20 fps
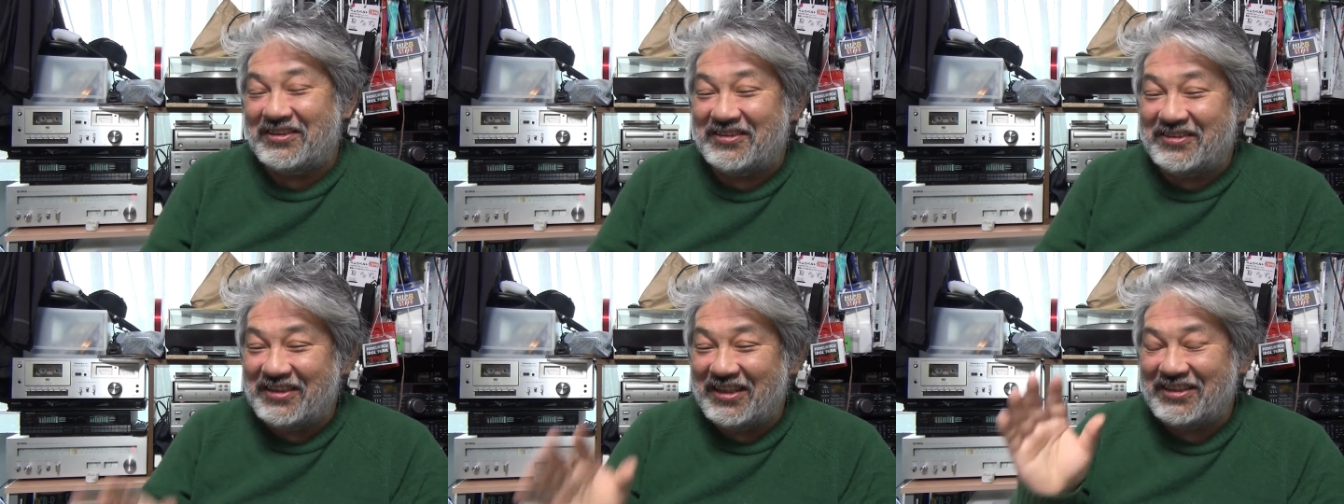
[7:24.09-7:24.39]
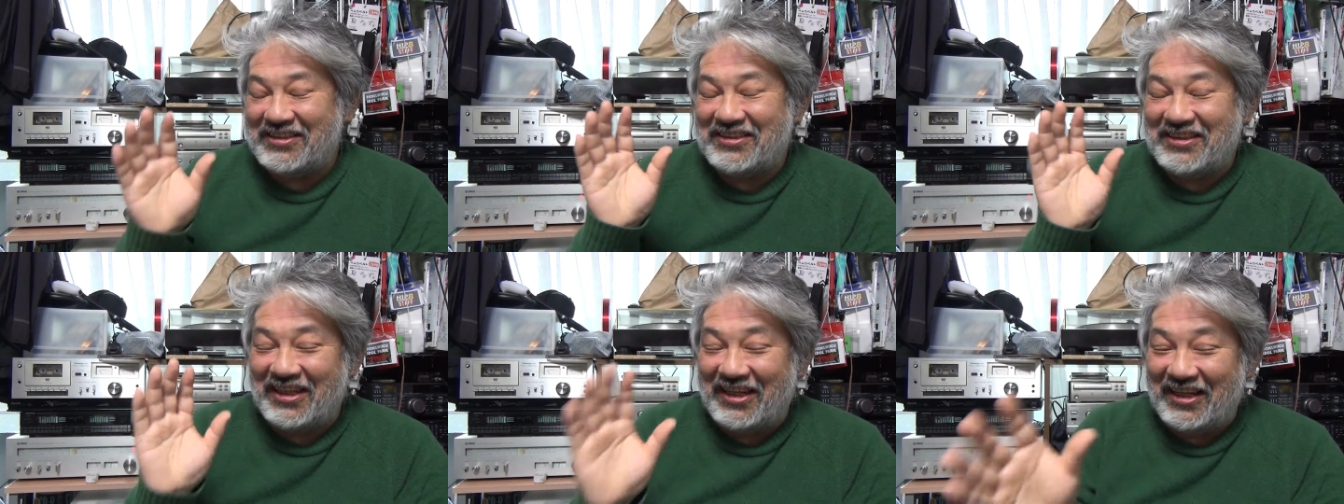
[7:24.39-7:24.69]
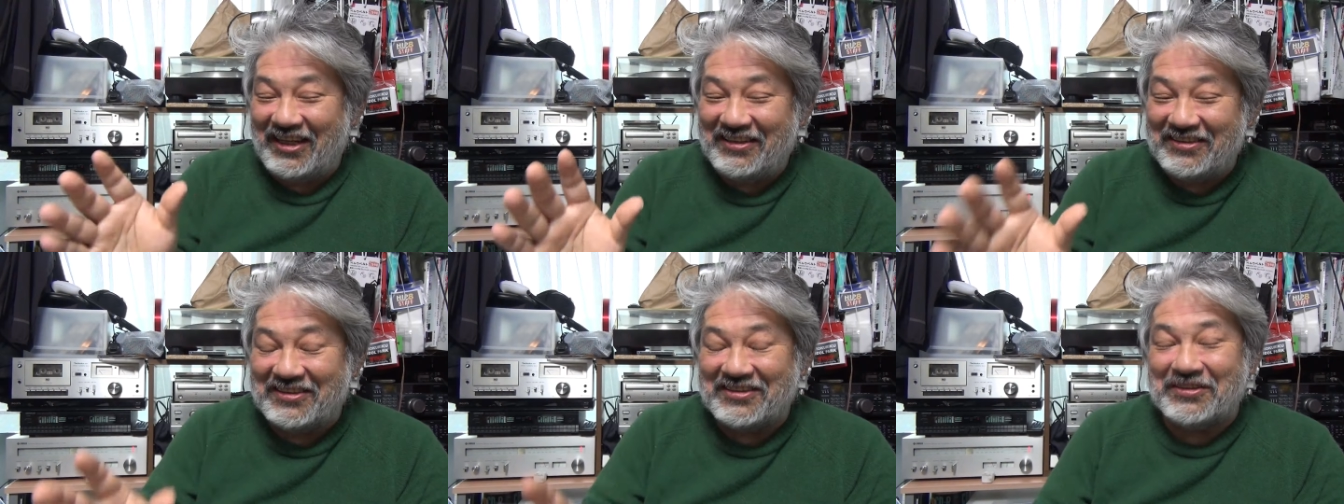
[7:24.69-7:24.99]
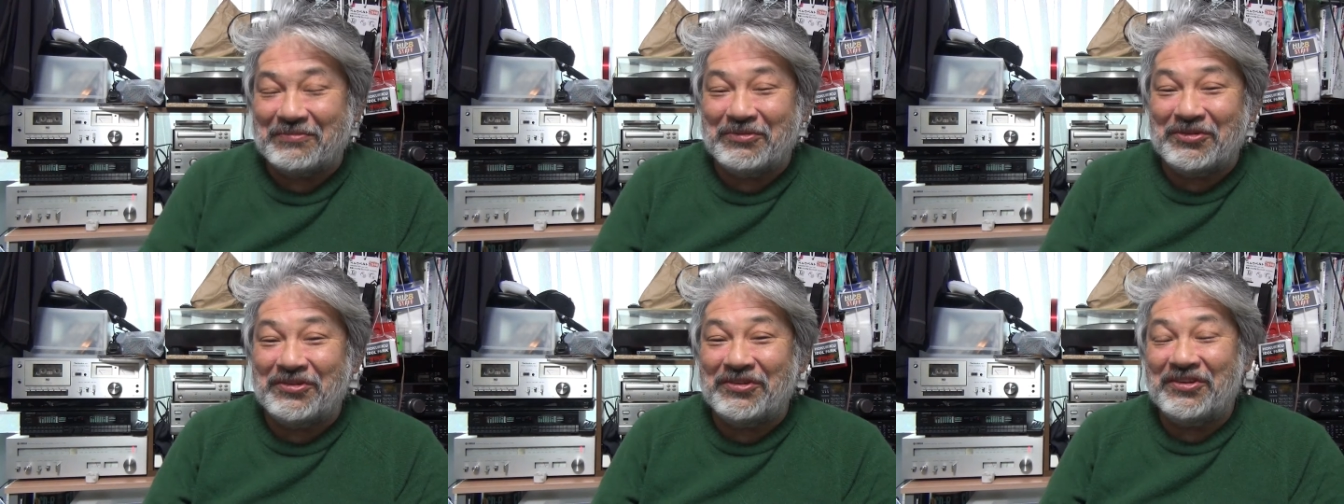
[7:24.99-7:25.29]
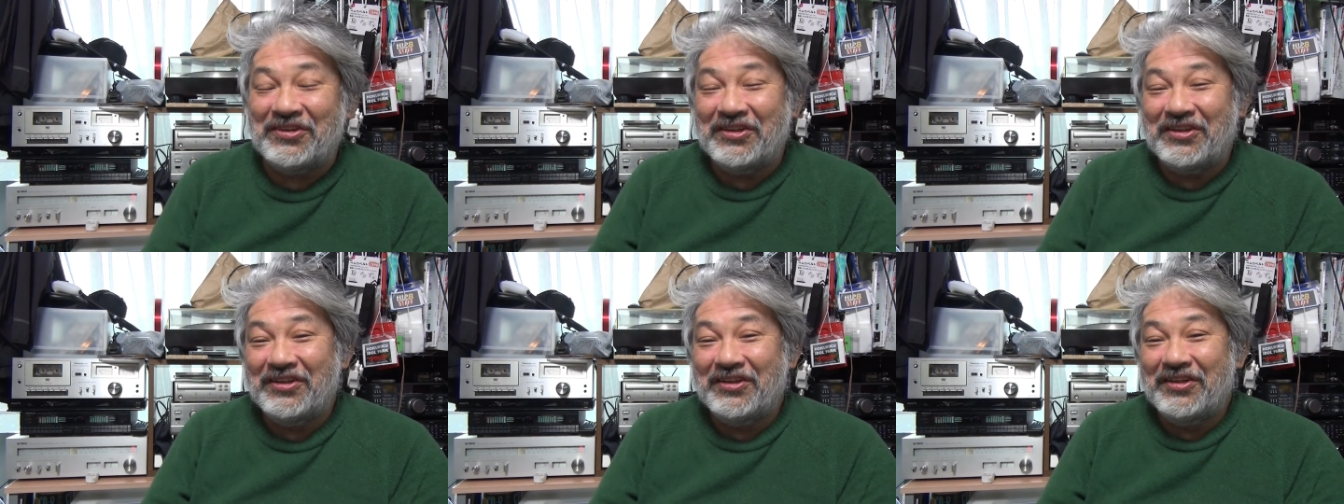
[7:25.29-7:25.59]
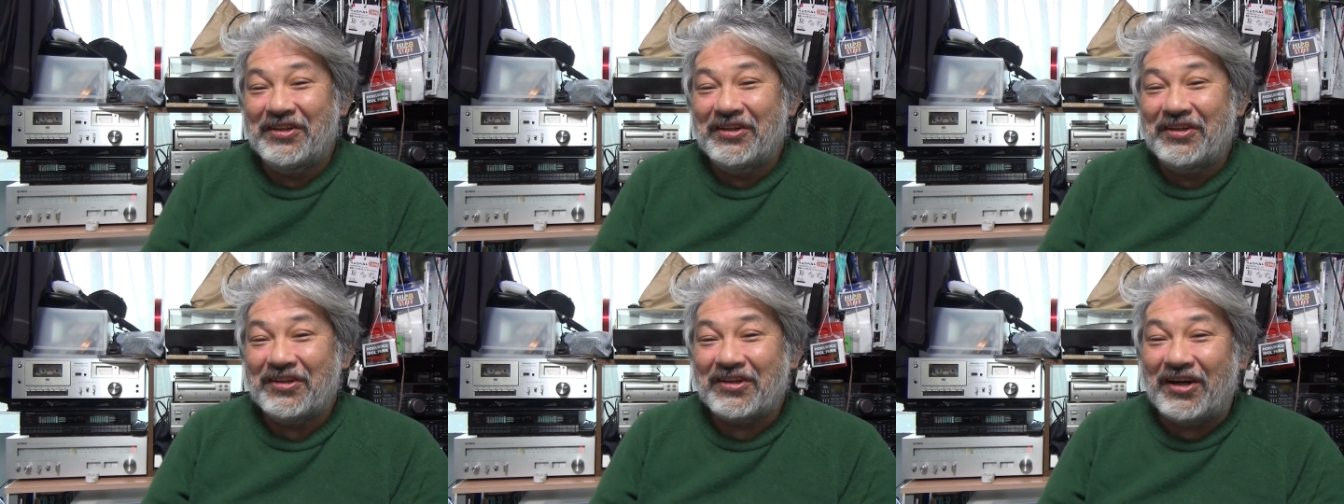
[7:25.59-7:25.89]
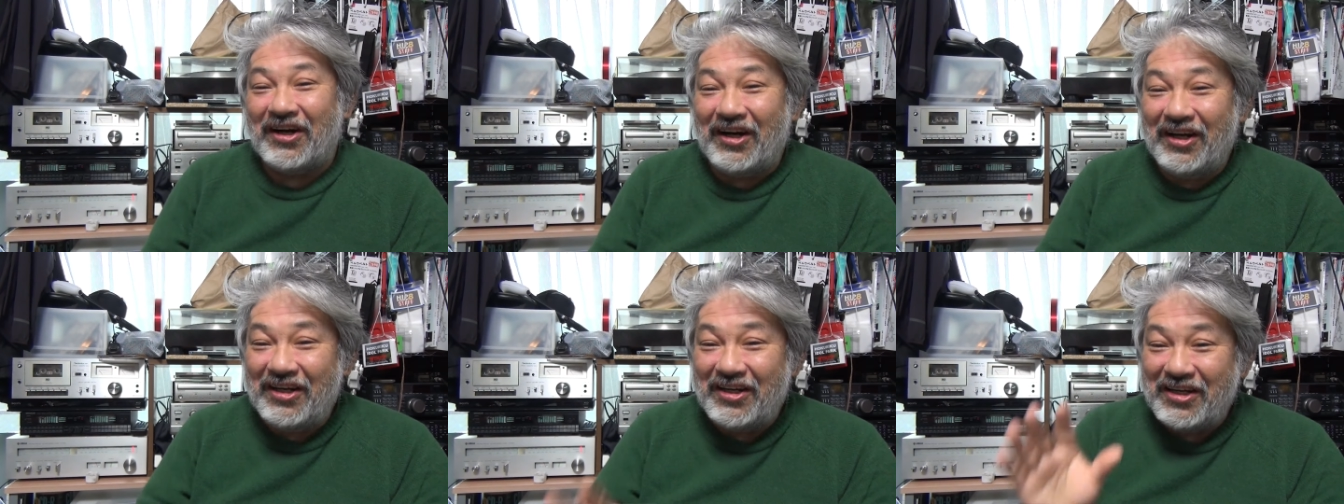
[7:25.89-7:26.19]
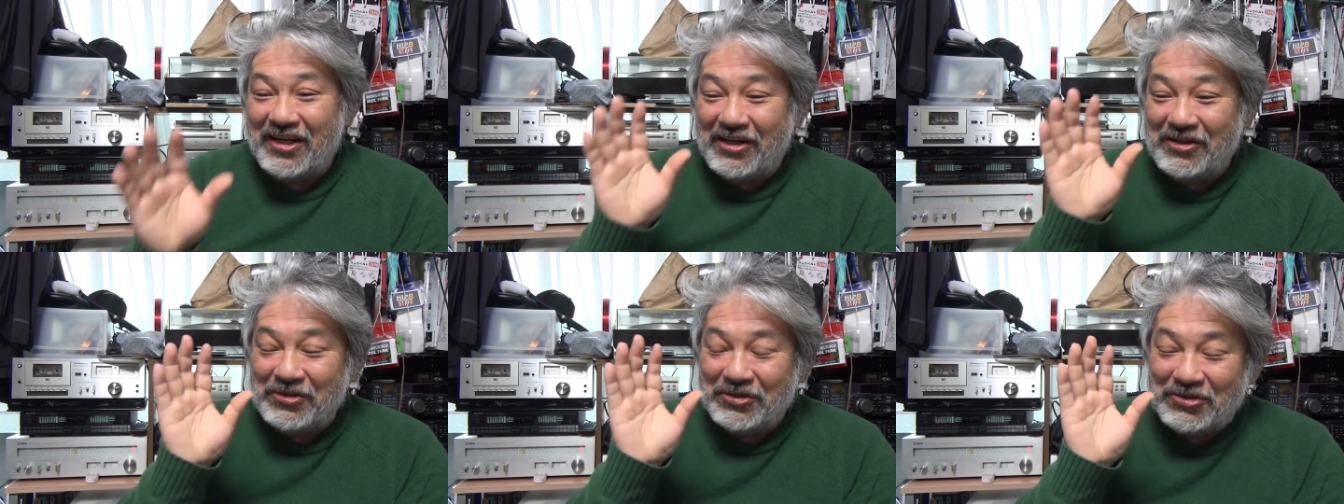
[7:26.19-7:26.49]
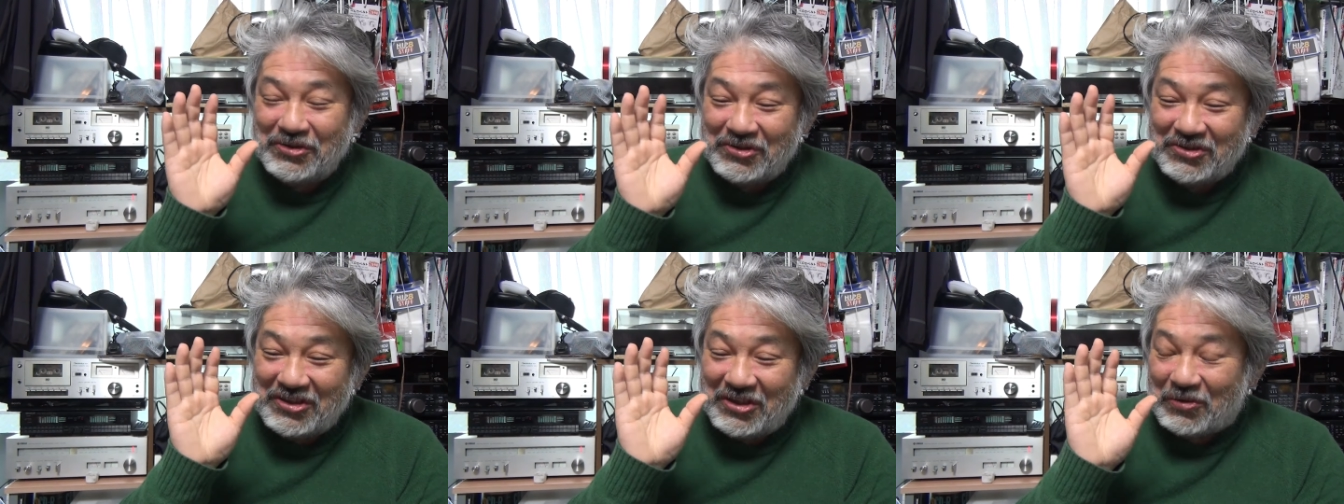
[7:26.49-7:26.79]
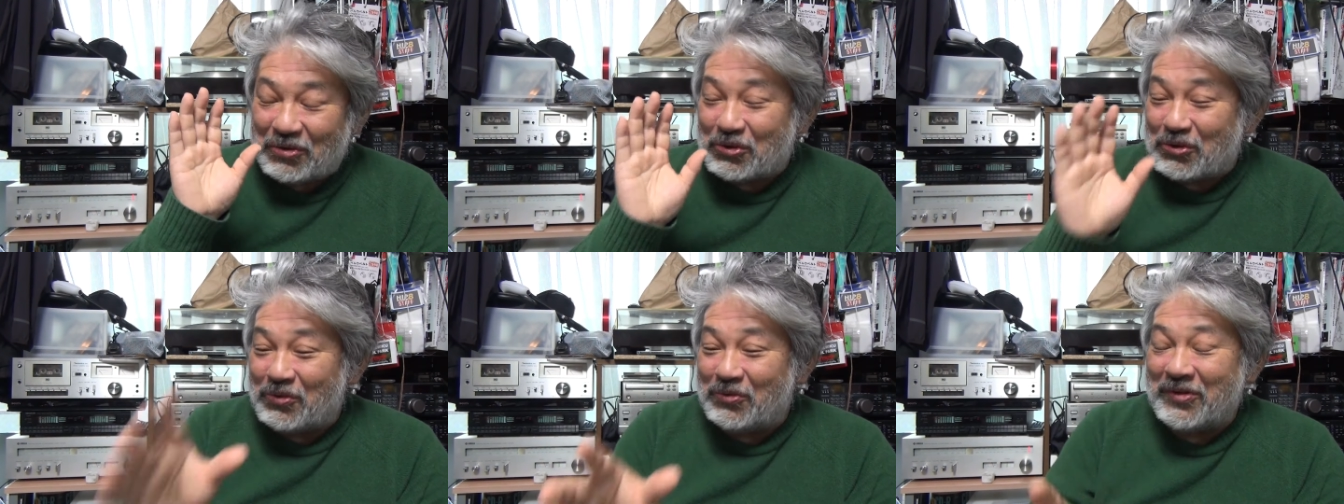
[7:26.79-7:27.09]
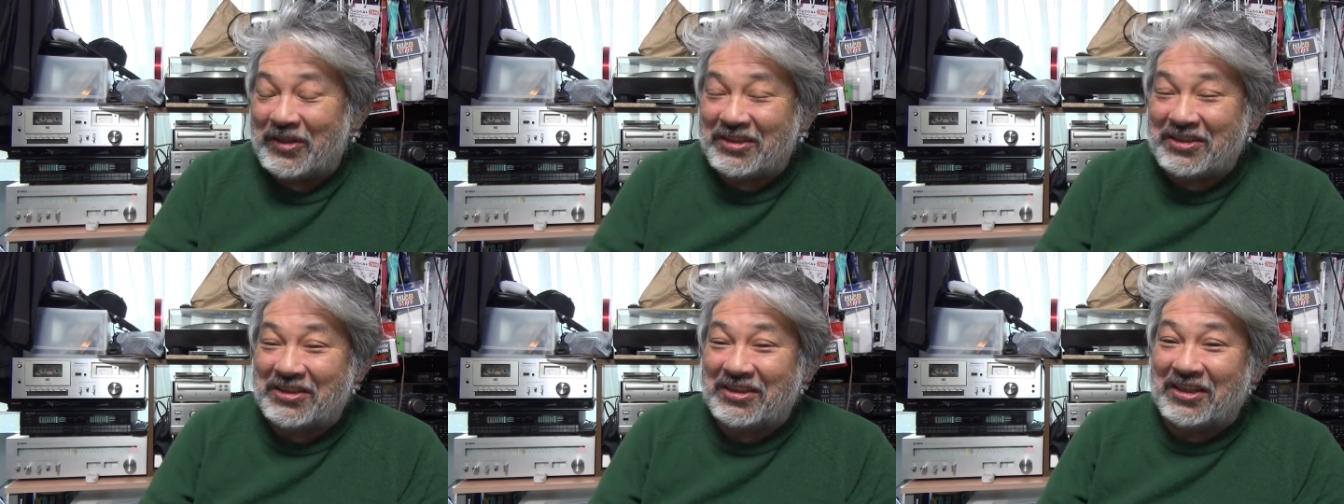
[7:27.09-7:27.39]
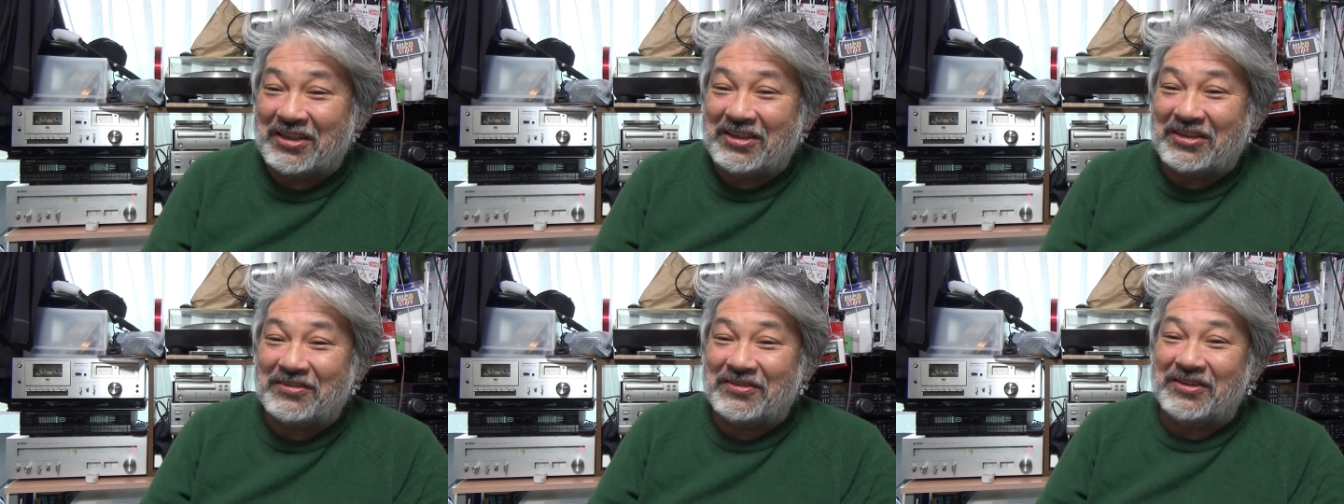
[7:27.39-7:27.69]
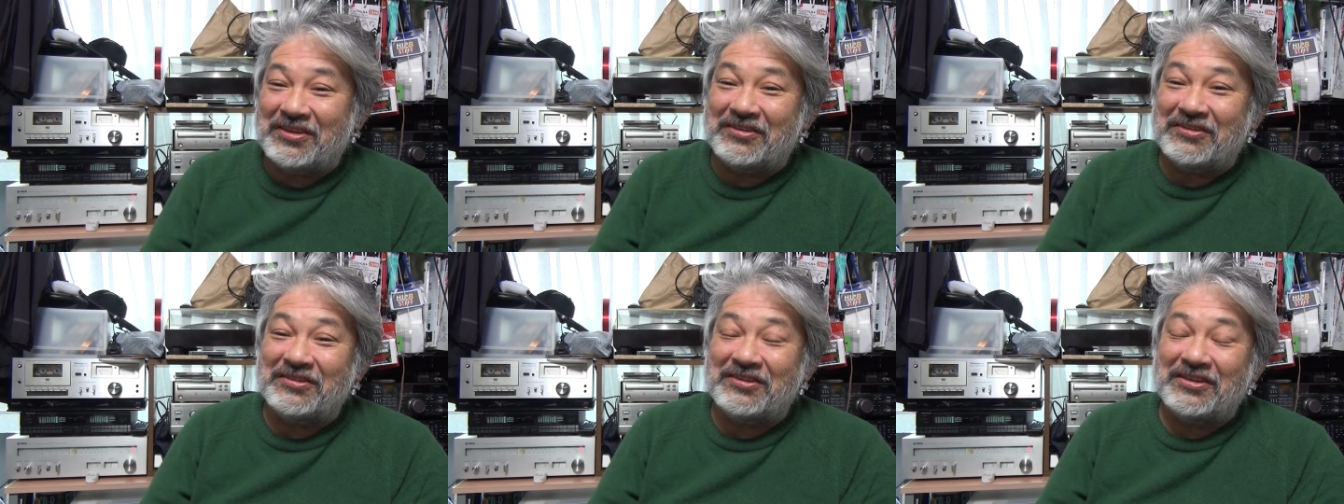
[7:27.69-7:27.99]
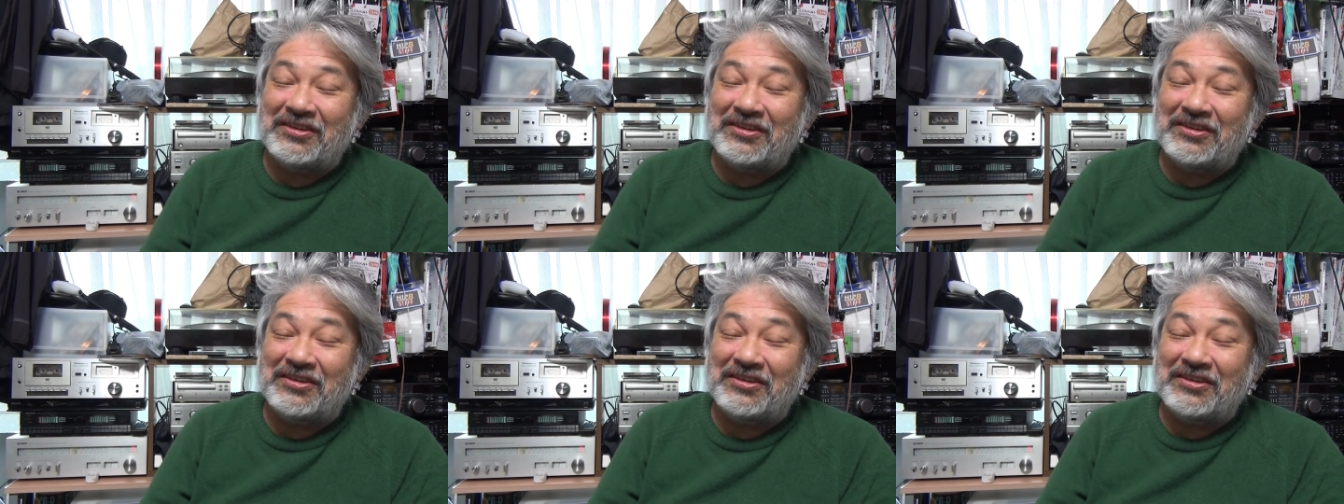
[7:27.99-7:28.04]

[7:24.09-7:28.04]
です QSL ですもう海外の人ですらお友達になってくれる